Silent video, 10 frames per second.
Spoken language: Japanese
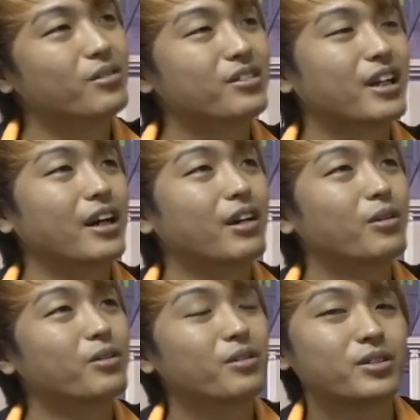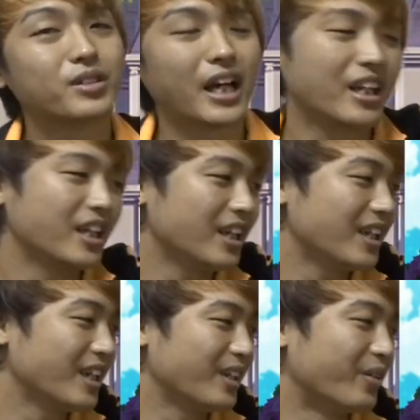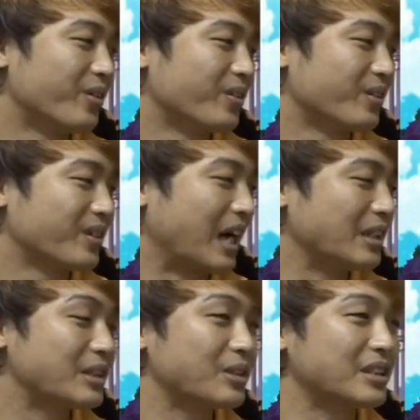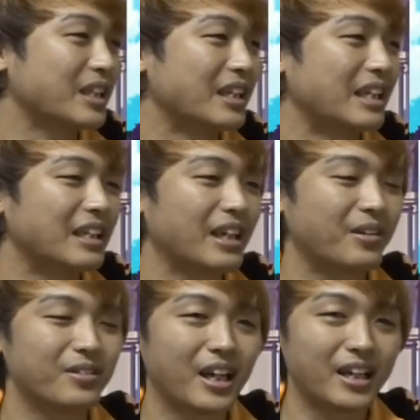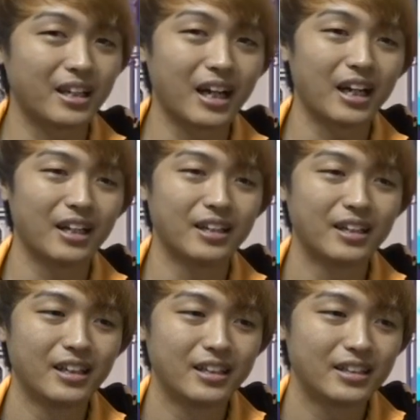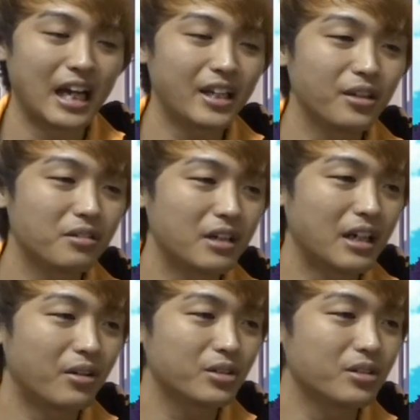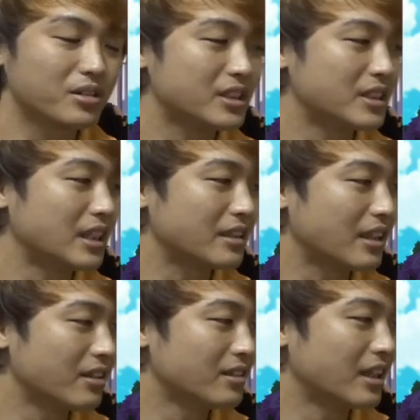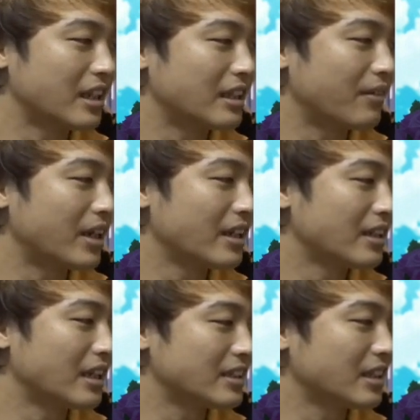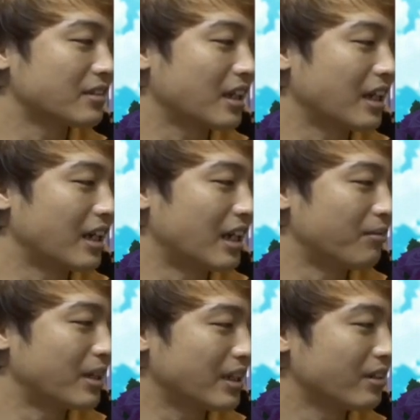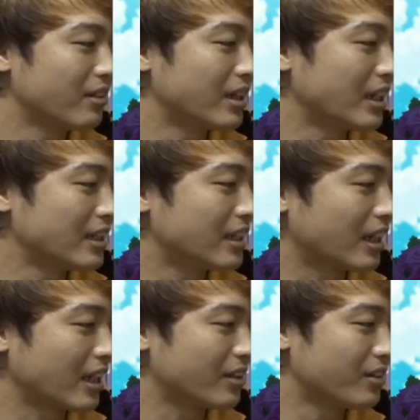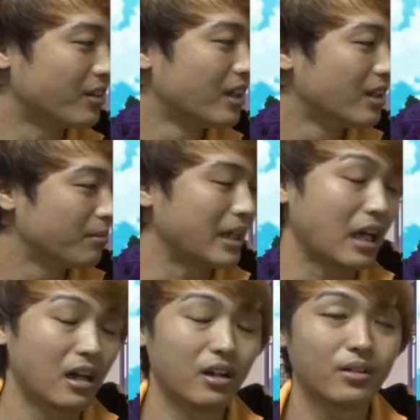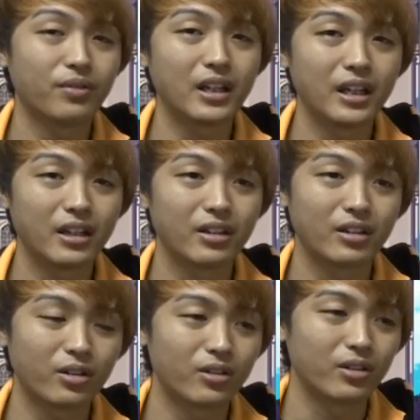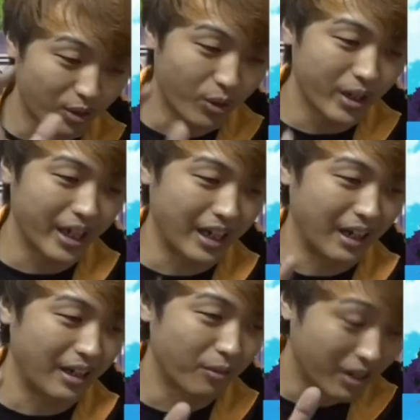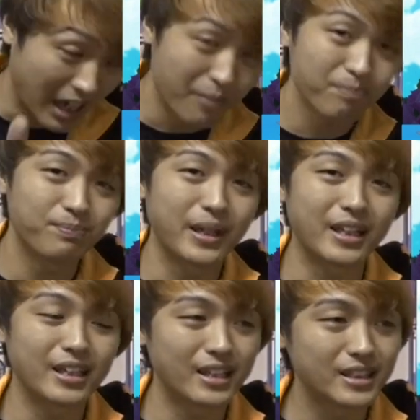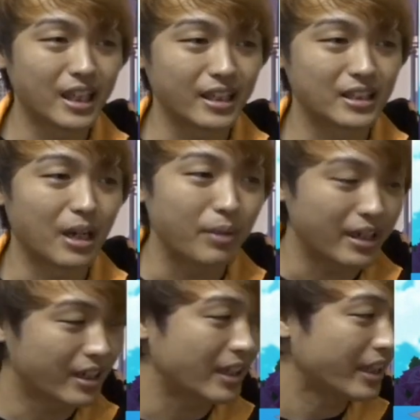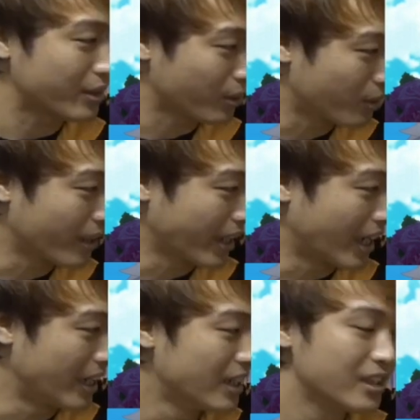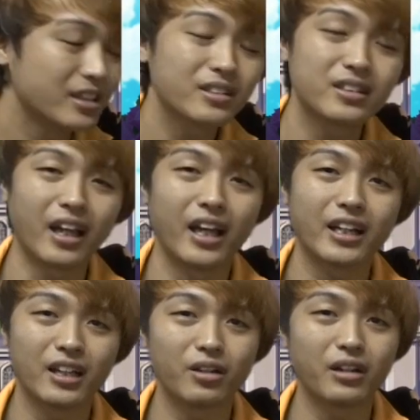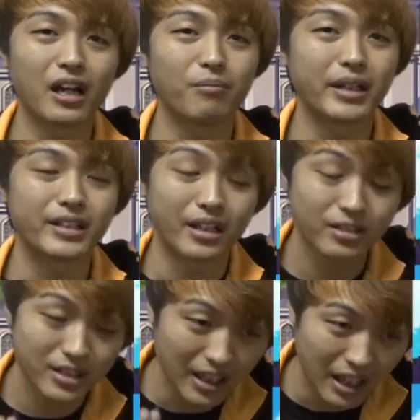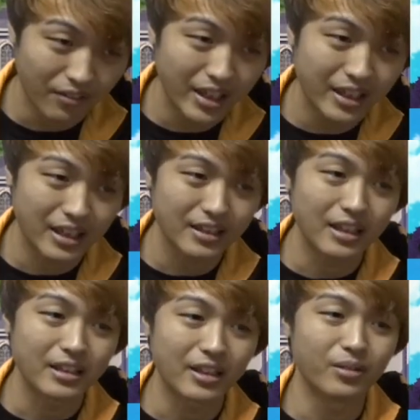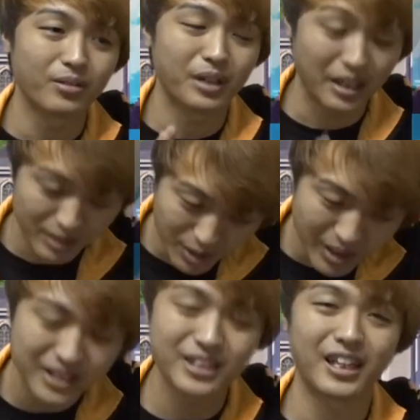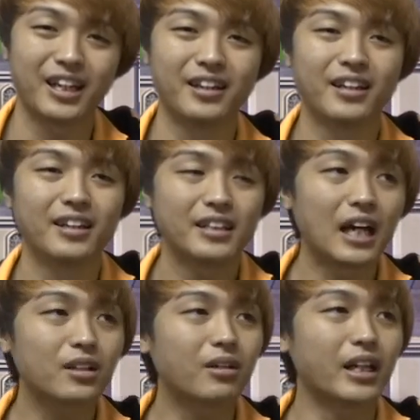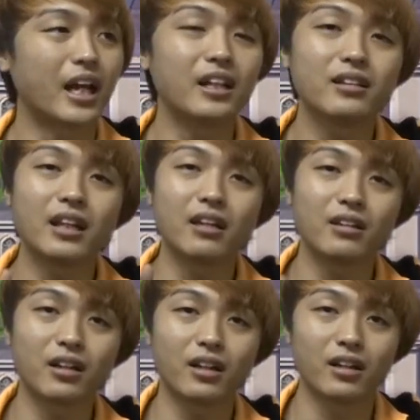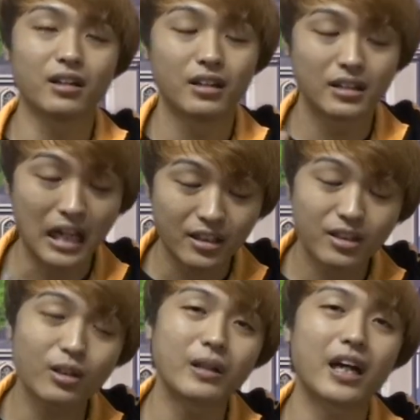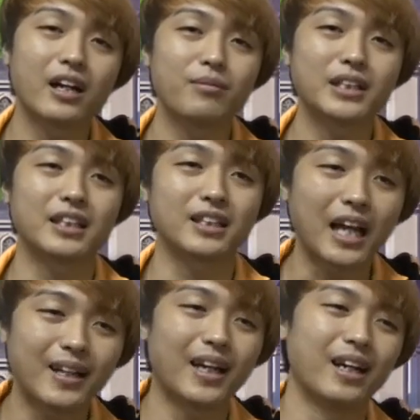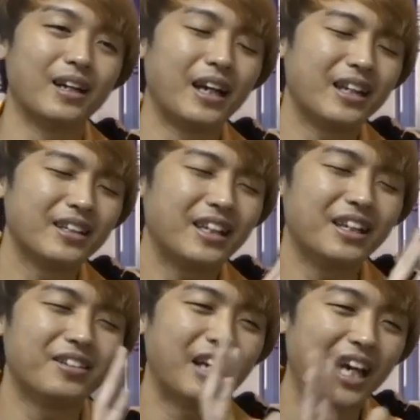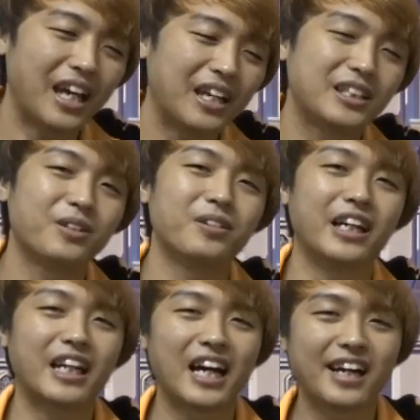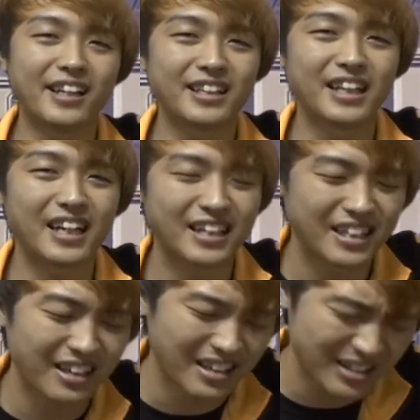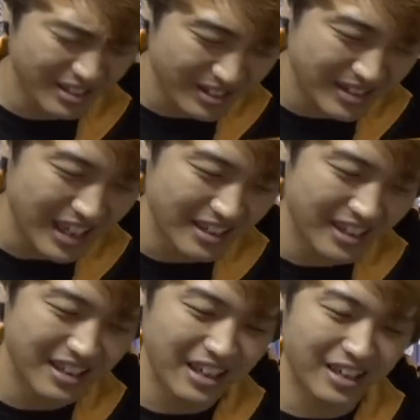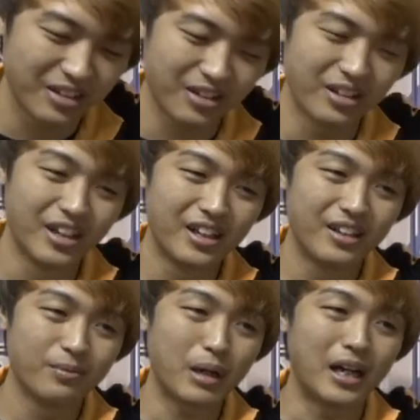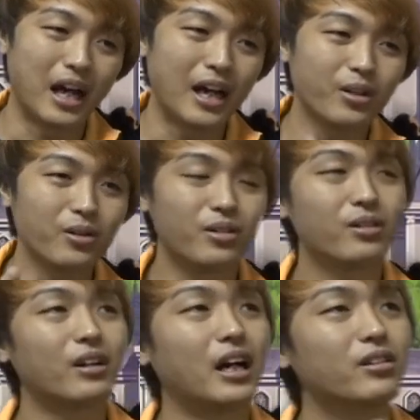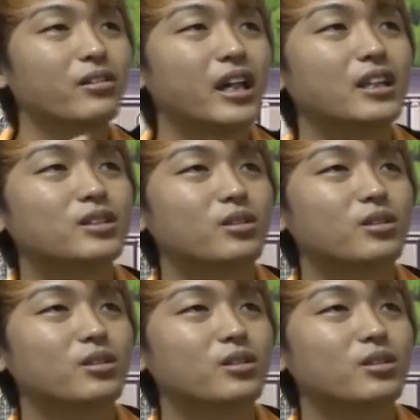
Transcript: 今回はこのふたりの感想しか出てこないな。内容はほとんど知っちゃってるんでネタバレになっちゃうからあまり言わないんだけど、まあガーフィールの声が完璧でしたね。喋り方と声が。そしてエキドナがめちゃくちゃ可愛かったっていう感想ですね。で、あとはね、エンディング、やっと流れました。ただ、エンディング映像が流れてなかったのがちょっと残念だけど、まあ、あの、あの映